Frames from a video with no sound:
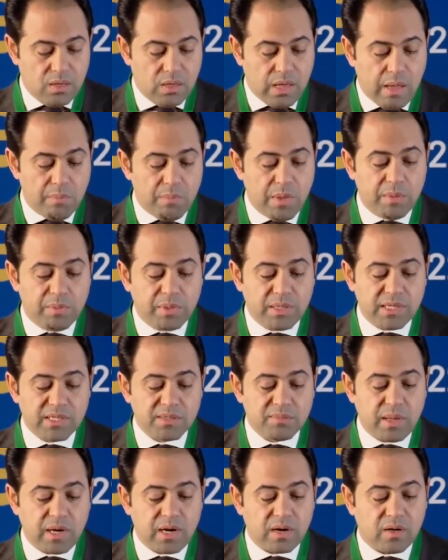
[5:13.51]
أما
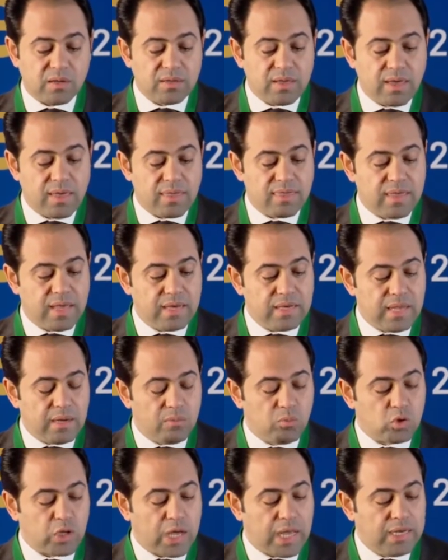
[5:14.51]
بالنسبة للقضية الثانية
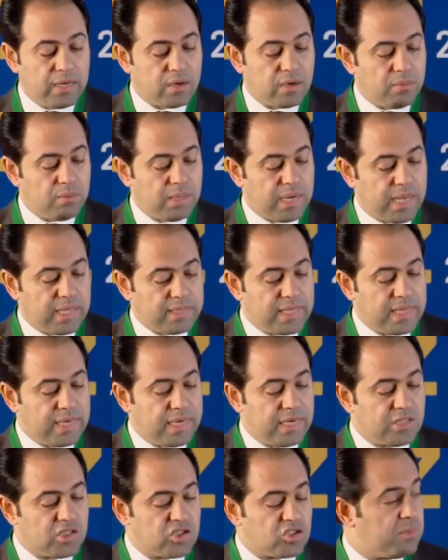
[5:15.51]
المتعلقة
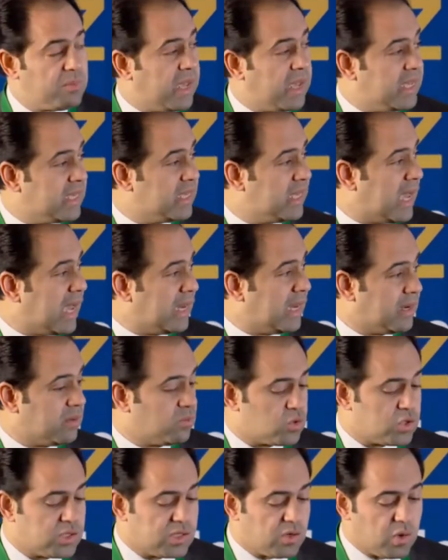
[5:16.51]
بالعدالة الاجتماعية على
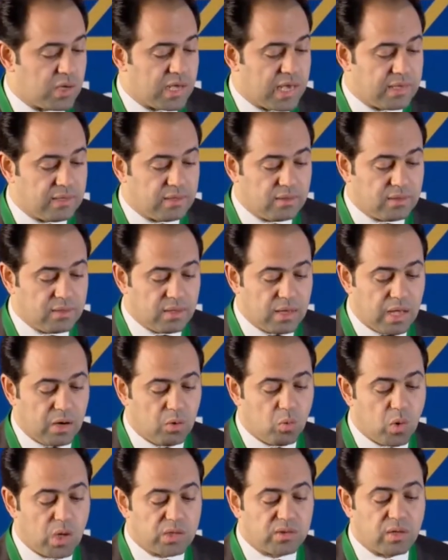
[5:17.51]
المستويين
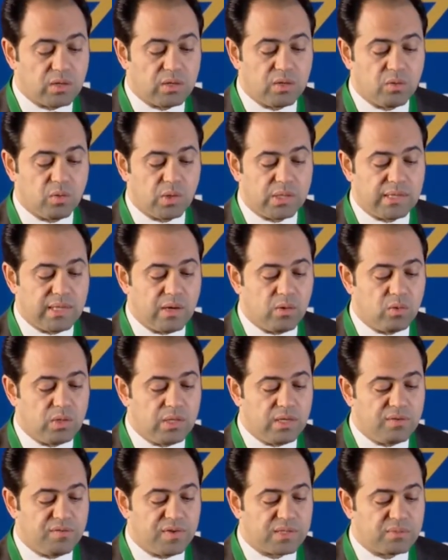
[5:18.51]
الوطني
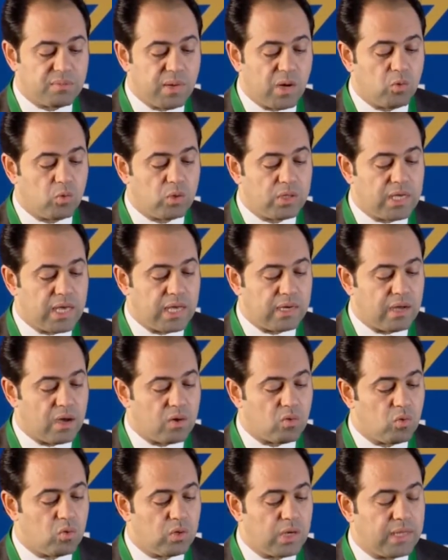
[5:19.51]
والدولي فاسمحوا لي أن
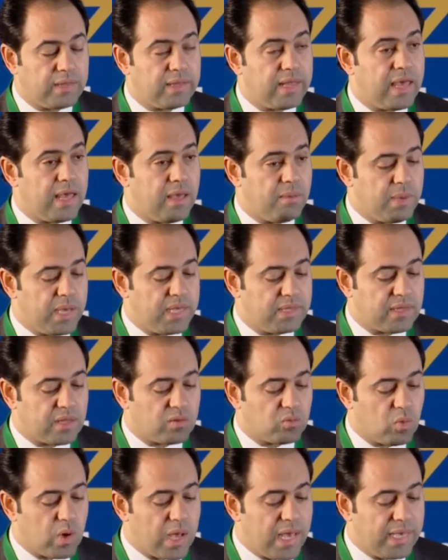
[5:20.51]
أقول أنها
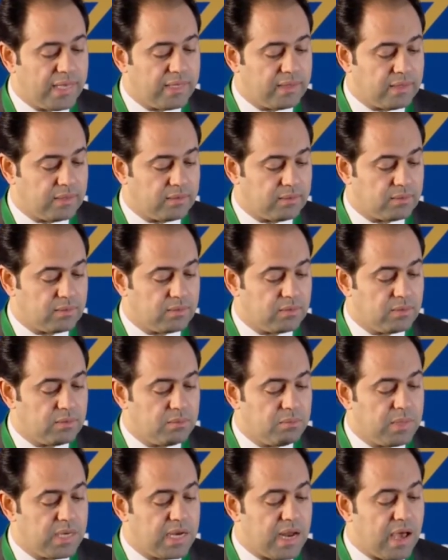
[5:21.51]
باتت واحدا
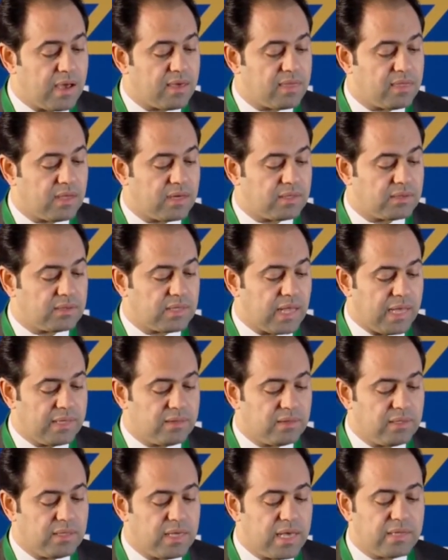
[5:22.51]
من أكثر
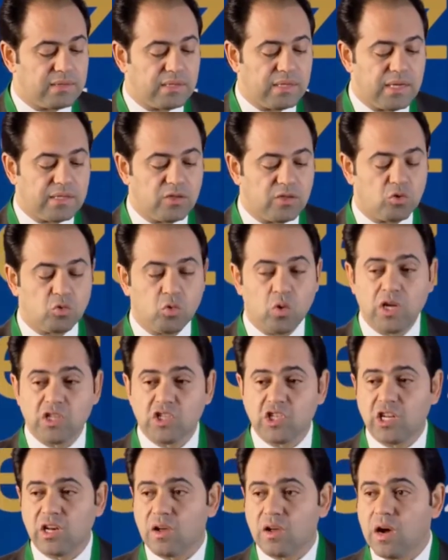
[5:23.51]
التحديات التي
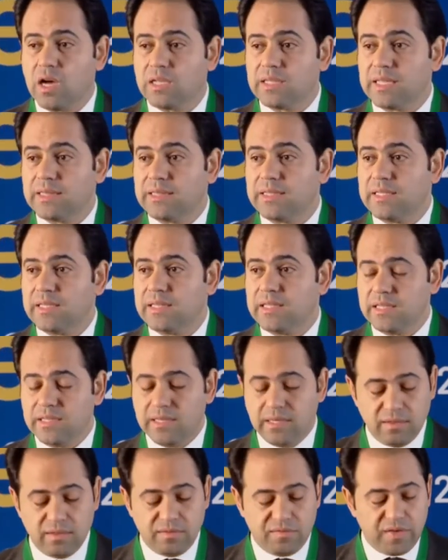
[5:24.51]
تواجه القادة
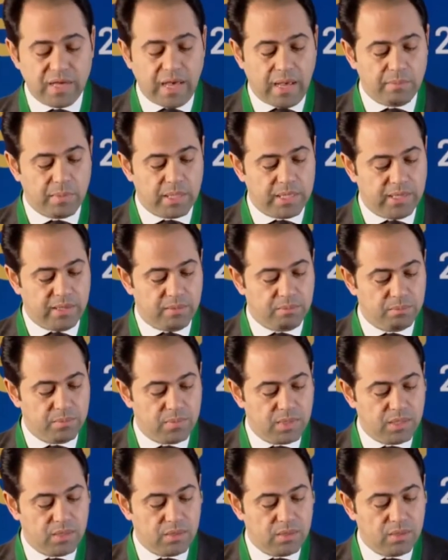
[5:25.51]
الدينيين في عملهم
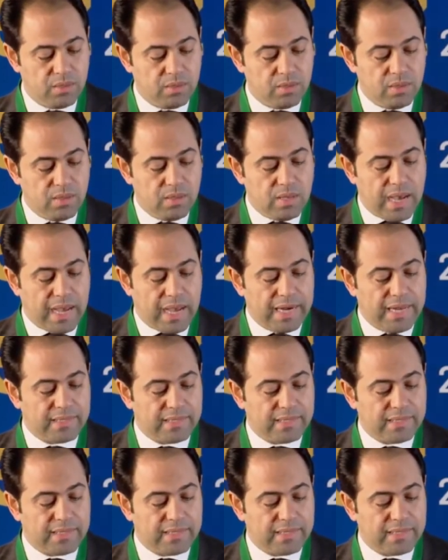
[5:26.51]
على